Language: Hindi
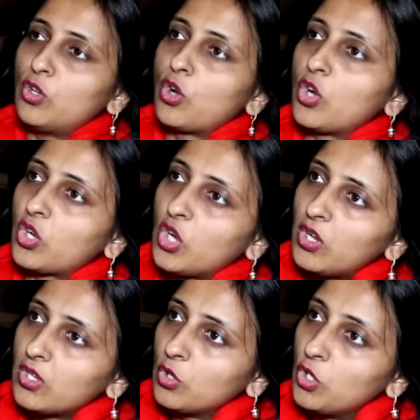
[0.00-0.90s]
उन लोगों को
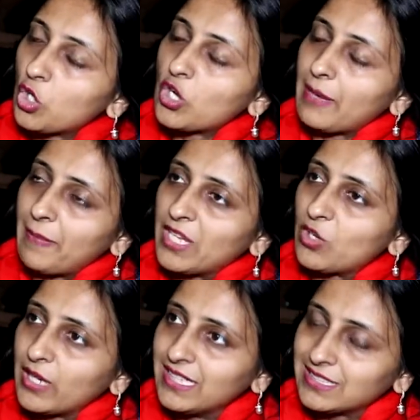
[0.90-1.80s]
उन लोगों के पैरों
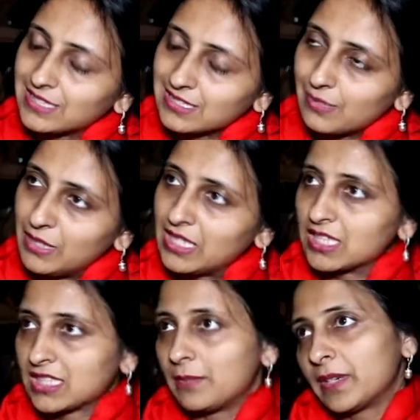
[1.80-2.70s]
के नीचे से ज़मीन
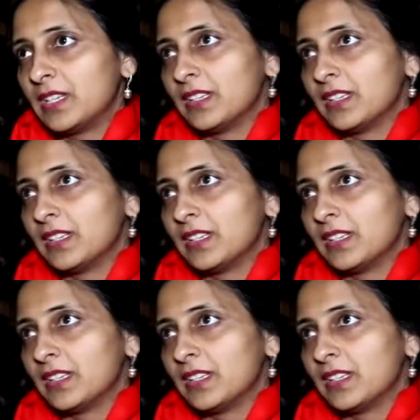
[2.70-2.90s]
खिसकी पड़ी